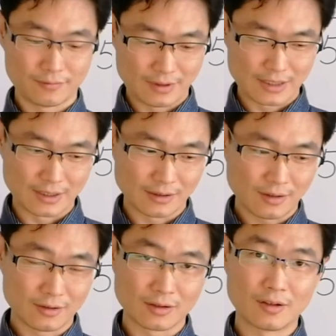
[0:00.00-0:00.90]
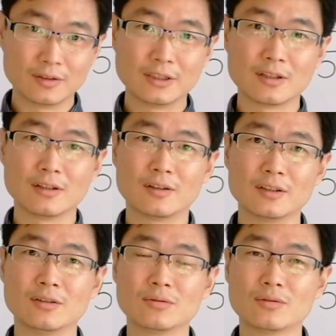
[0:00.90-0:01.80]
外弦到了高音的哆，
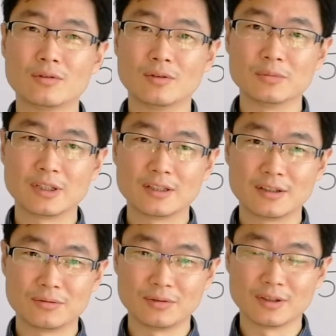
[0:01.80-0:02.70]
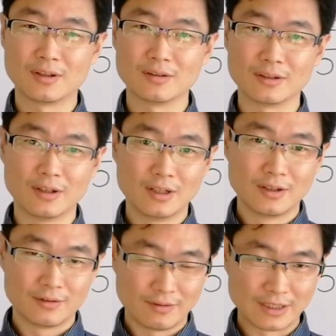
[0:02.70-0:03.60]
也就是说我们现在学到了
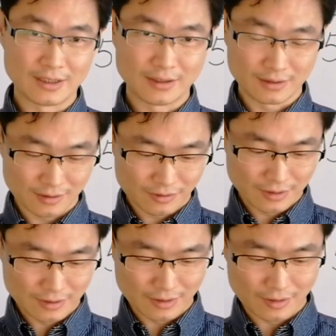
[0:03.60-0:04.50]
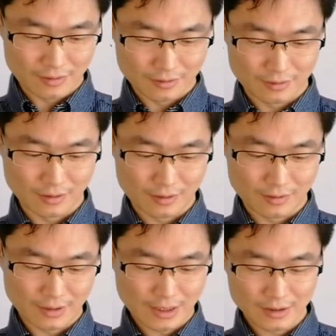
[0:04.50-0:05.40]
外弦高音的哆、嗦
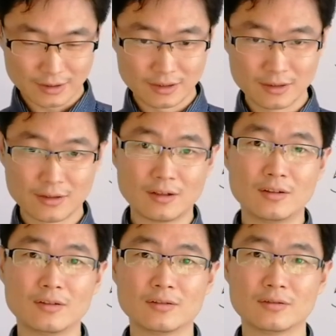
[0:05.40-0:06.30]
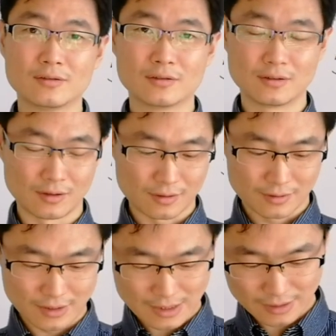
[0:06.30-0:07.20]
啦西哆、
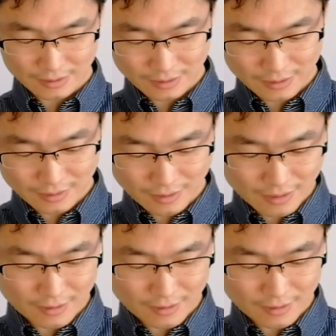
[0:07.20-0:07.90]
嗦啦西哆。